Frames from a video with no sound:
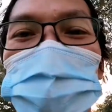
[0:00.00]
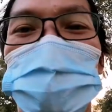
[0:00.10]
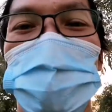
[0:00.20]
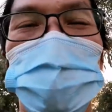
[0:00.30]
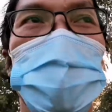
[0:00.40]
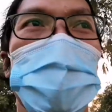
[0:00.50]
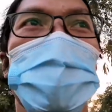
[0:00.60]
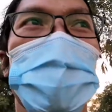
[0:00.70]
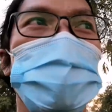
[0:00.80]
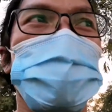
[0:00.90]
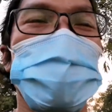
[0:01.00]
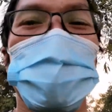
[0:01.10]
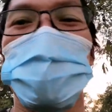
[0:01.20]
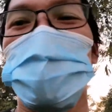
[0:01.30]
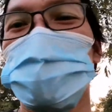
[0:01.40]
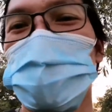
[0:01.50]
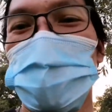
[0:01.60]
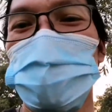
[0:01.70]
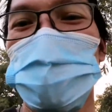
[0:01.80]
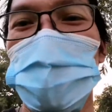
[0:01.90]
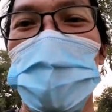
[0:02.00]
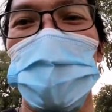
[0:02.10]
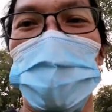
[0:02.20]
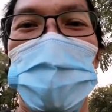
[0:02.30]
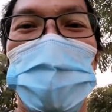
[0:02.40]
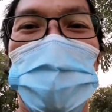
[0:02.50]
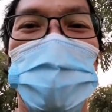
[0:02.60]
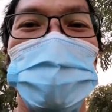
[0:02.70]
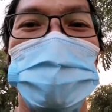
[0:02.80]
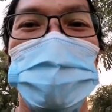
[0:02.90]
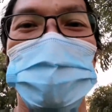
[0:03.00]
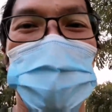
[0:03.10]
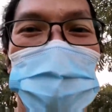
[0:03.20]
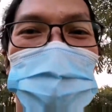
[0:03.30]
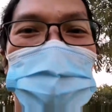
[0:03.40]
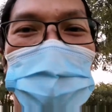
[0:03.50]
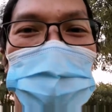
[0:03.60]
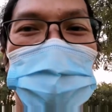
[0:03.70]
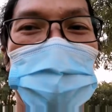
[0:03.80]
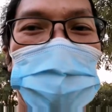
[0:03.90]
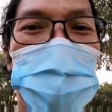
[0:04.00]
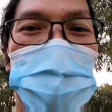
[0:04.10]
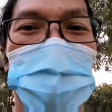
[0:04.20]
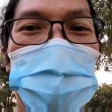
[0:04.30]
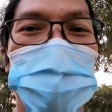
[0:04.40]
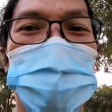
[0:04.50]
huwag mong hayaan yung sarili mo na humiga ka lang maghintay ng wala